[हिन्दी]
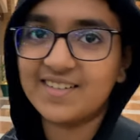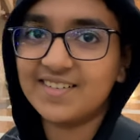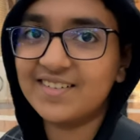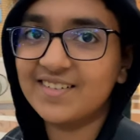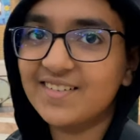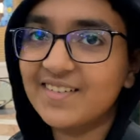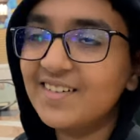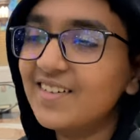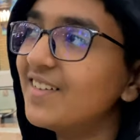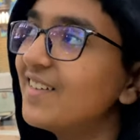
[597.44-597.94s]

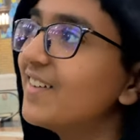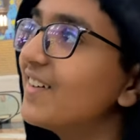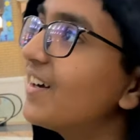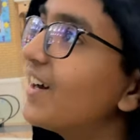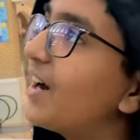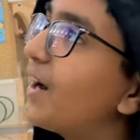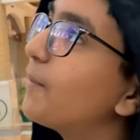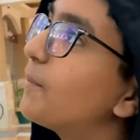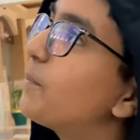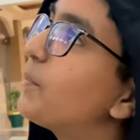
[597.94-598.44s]
हाँ
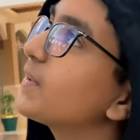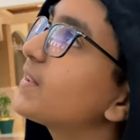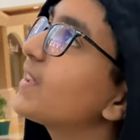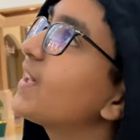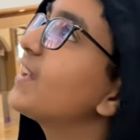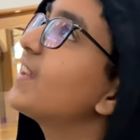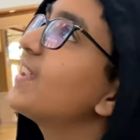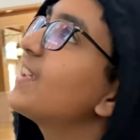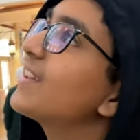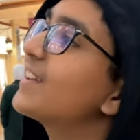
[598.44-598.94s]
वो बताता था
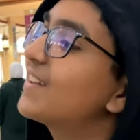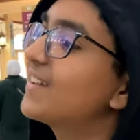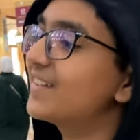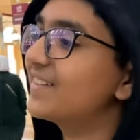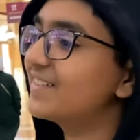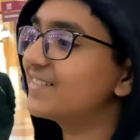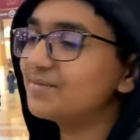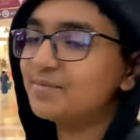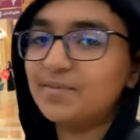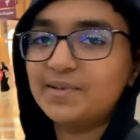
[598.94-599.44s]
कितना बज
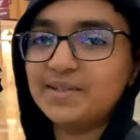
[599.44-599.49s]
रहा है